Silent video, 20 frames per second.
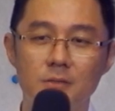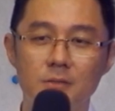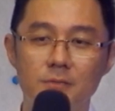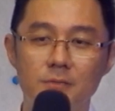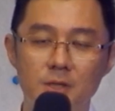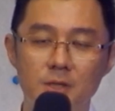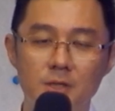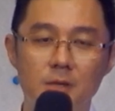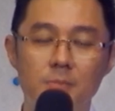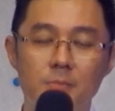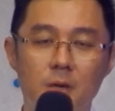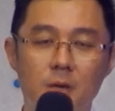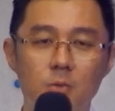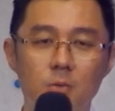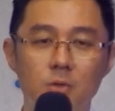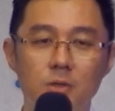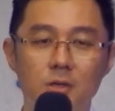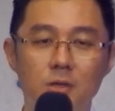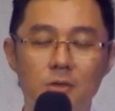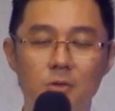非常宝
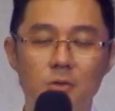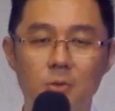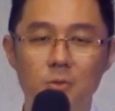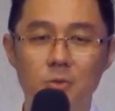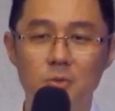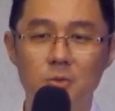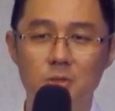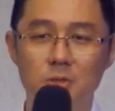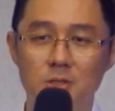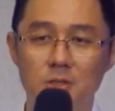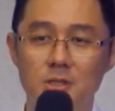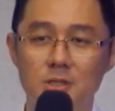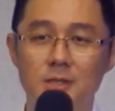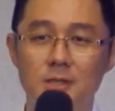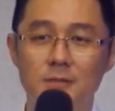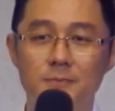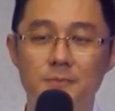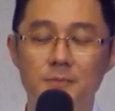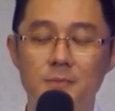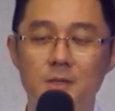贵的沟通时间，
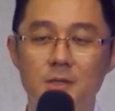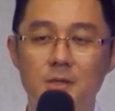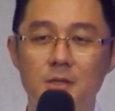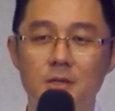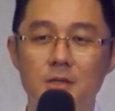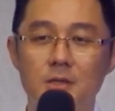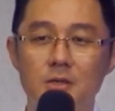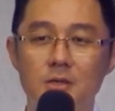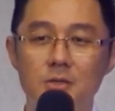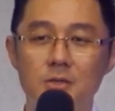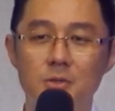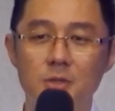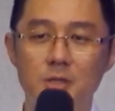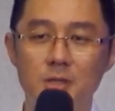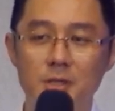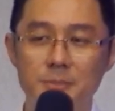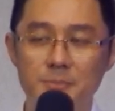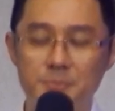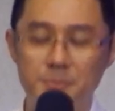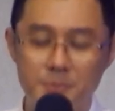所
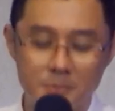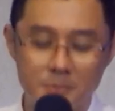以，